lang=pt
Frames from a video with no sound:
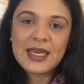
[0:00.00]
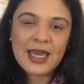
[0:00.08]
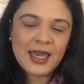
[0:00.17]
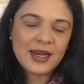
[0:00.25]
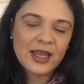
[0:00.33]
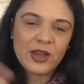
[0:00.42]

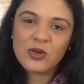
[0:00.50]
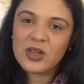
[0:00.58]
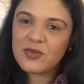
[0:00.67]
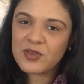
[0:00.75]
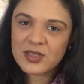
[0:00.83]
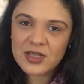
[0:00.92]
Quem lê o
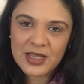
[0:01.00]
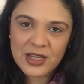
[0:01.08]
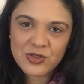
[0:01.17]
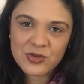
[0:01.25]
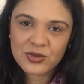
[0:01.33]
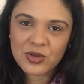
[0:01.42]
livro
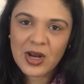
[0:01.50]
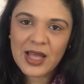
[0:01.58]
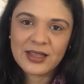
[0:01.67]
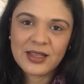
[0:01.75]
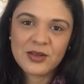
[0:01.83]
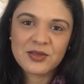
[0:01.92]
Ansiedade
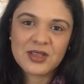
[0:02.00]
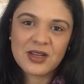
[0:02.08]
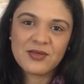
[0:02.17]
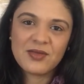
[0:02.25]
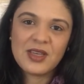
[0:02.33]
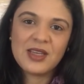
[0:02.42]
Controlada que eu
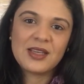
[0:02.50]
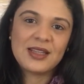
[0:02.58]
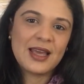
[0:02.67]
escrevi,